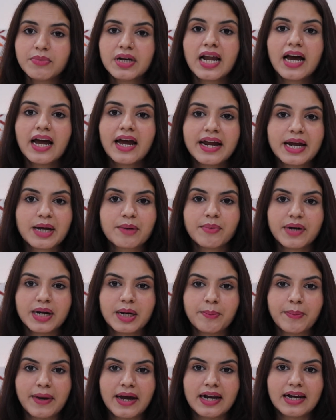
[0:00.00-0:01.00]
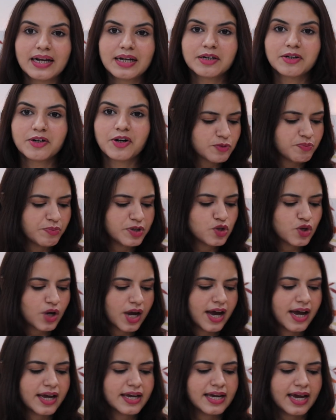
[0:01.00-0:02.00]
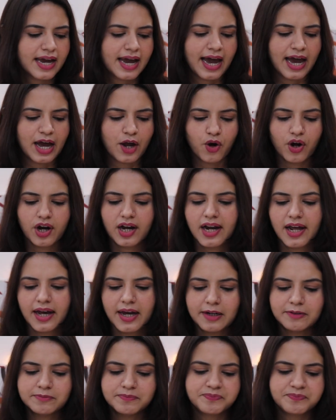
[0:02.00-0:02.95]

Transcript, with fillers: मिला है एक महीने पहले इसमें जो है ये हेयर ऑयल है